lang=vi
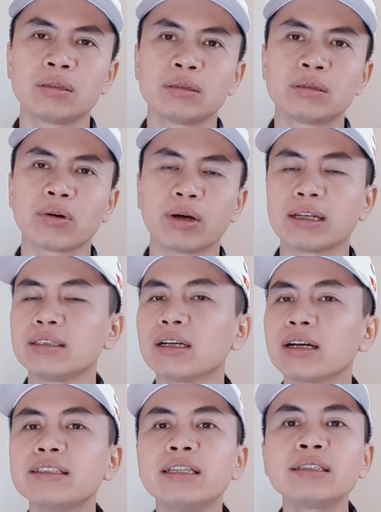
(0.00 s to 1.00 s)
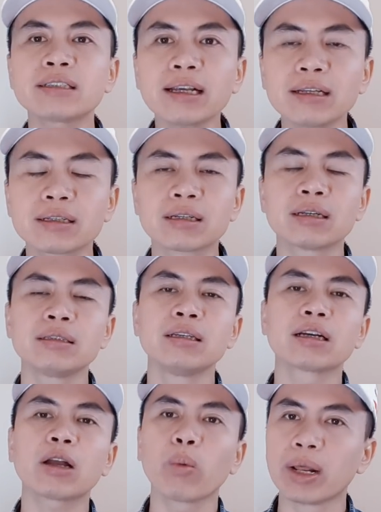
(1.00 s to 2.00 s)
gọi là những cái chính sách
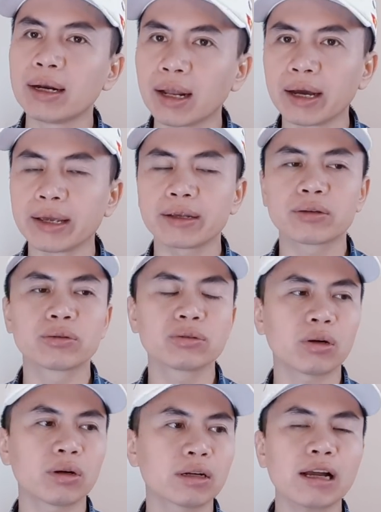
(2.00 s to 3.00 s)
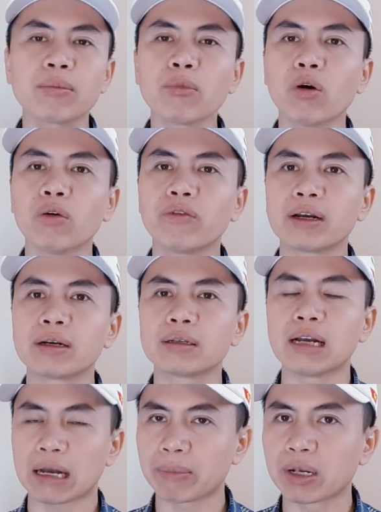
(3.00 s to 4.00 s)
những cái quyền lợi cho các cái bộ phận
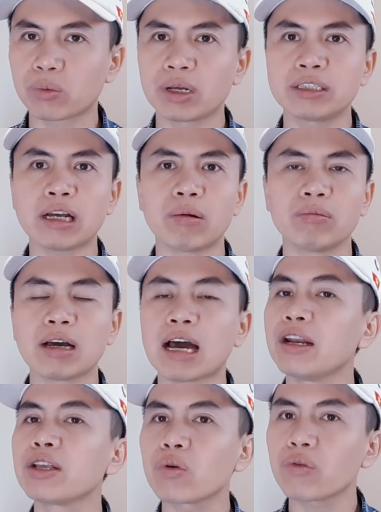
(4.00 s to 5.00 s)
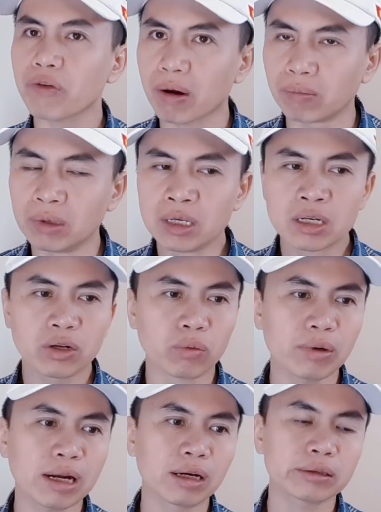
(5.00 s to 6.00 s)
đặc biệt quan trọng an ninh quốc phòng
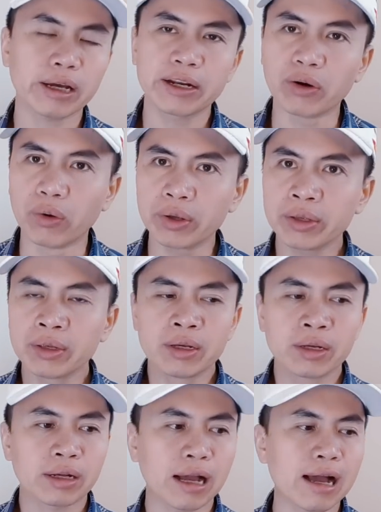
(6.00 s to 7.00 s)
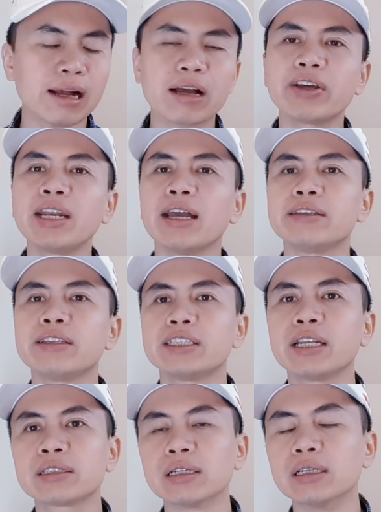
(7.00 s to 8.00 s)
cũng đang được thay đổi cả các vấn đề về
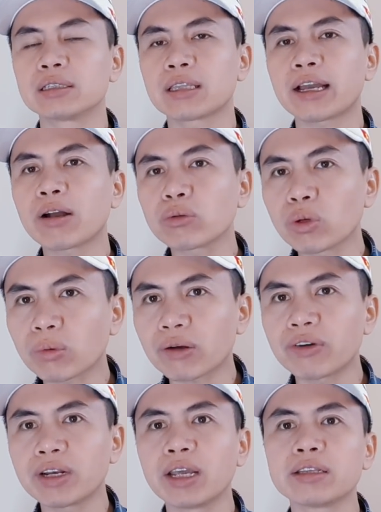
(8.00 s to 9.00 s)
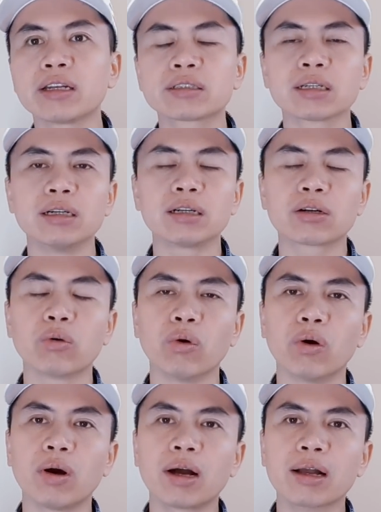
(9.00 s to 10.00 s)
nhân sự tái cấu trúc các vấn đề nhân sự
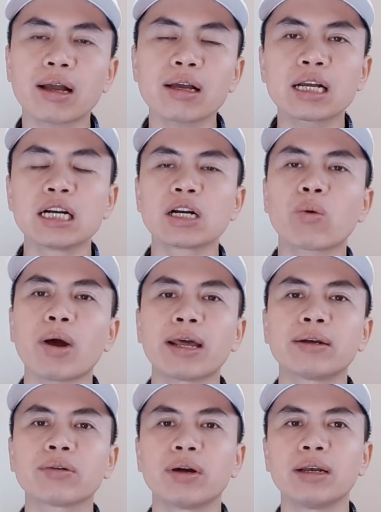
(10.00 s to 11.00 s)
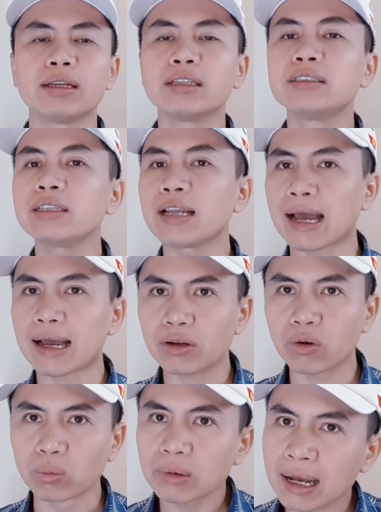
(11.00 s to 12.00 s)
của các cái cơ quan gọi là dân chính đảng
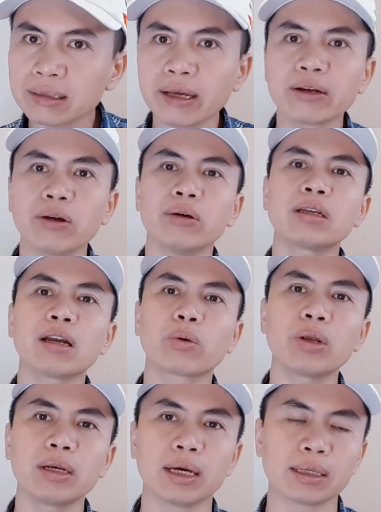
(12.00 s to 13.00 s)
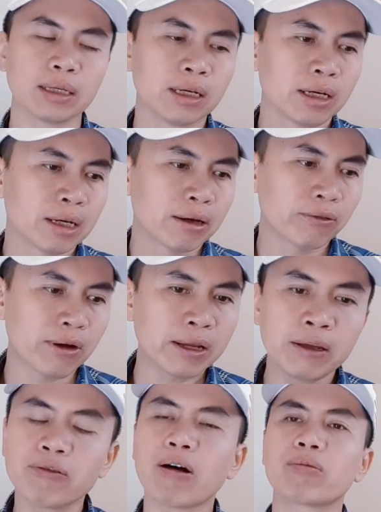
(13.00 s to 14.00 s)
cũng đang thay đổi rất là quyết liệt và
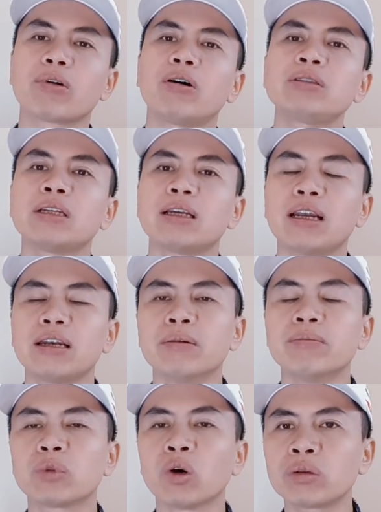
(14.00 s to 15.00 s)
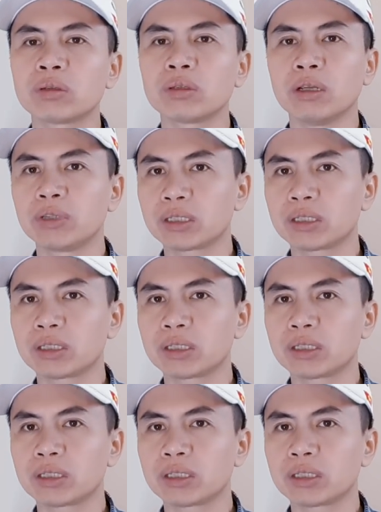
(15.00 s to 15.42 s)
hy vọng nó sẽ là điểm tốt điểm tích